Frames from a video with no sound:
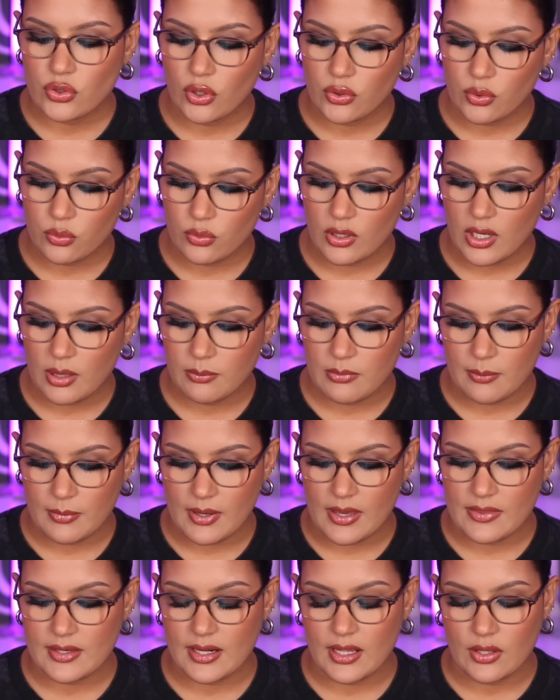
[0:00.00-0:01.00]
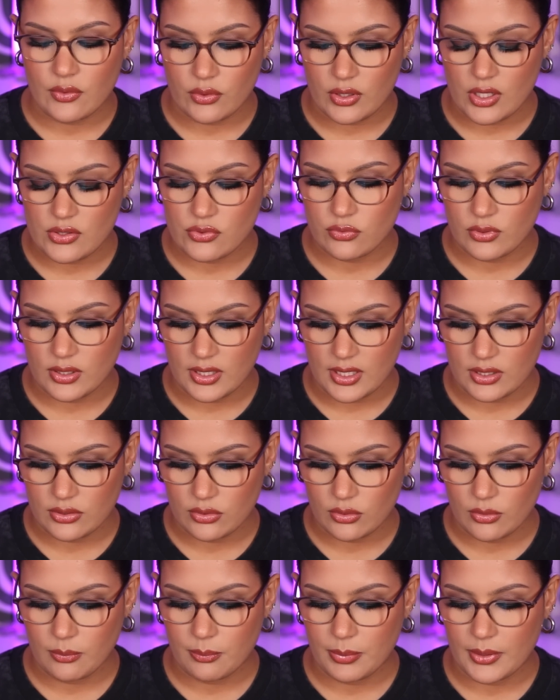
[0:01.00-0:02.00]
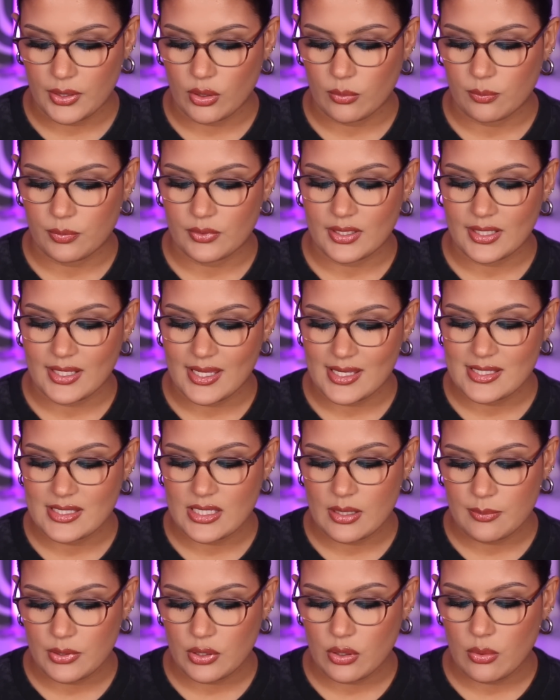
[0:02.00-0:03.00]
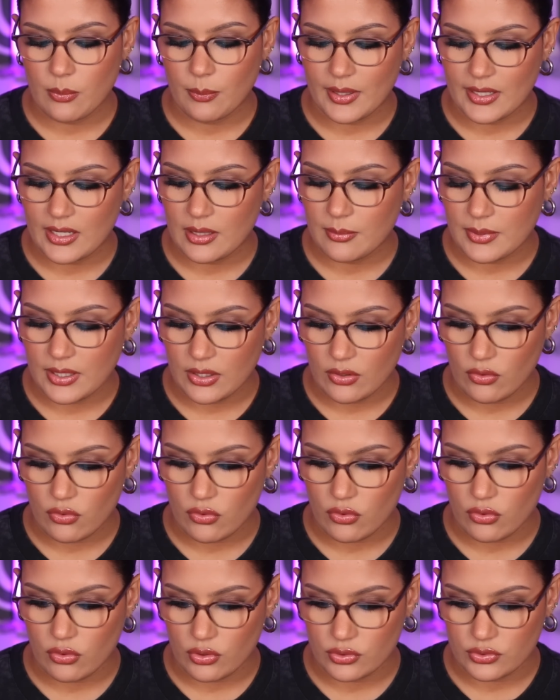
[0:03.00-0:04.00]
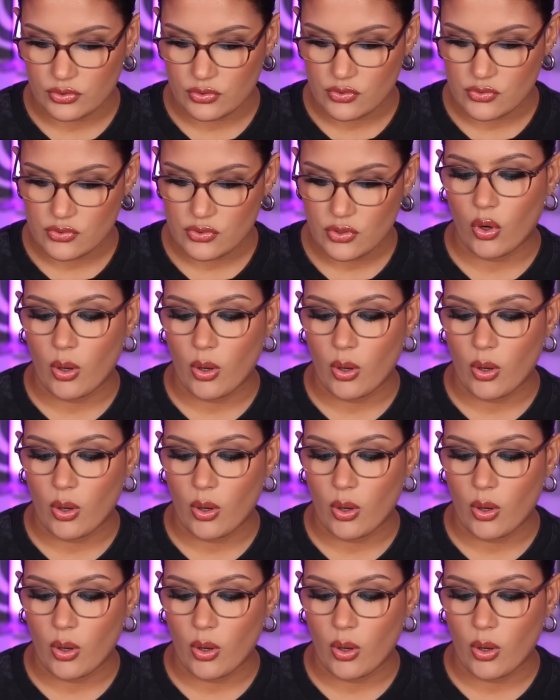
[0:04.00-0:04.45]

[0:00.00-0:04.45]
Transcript: No dudo que mi madre adore a su nieto, pero ¿por qué siempre compara a mi hijo con otros?